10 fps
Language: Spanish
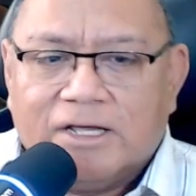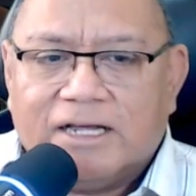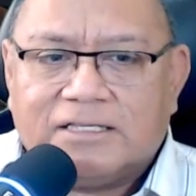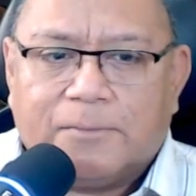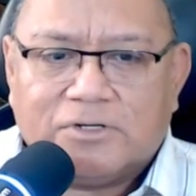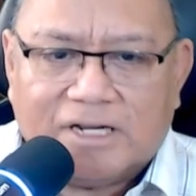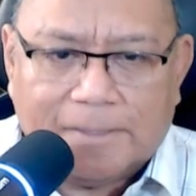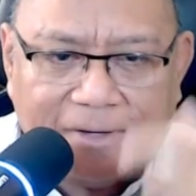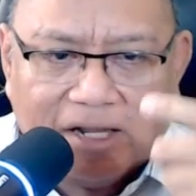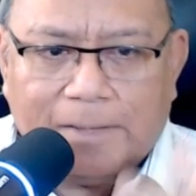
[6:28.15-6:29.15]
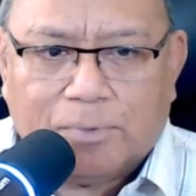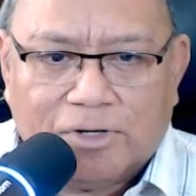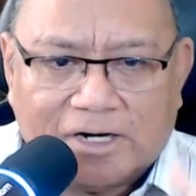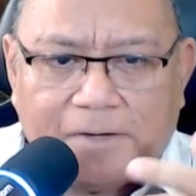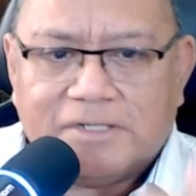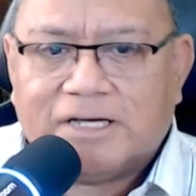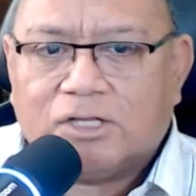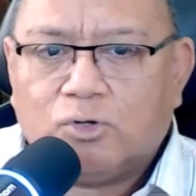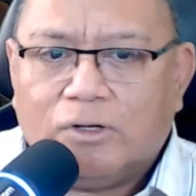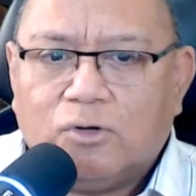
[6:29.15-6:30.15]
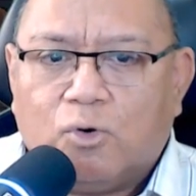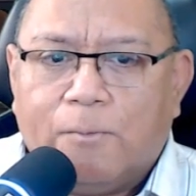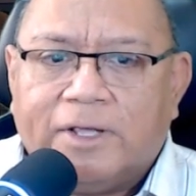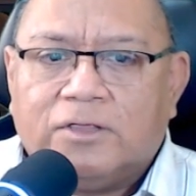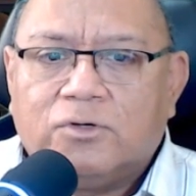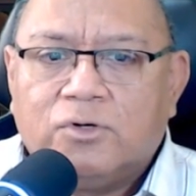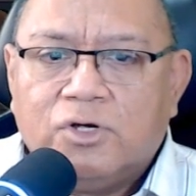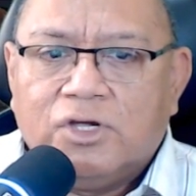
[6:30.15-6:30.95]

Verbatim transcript: estamos a la espera de poder revisar todo el documento.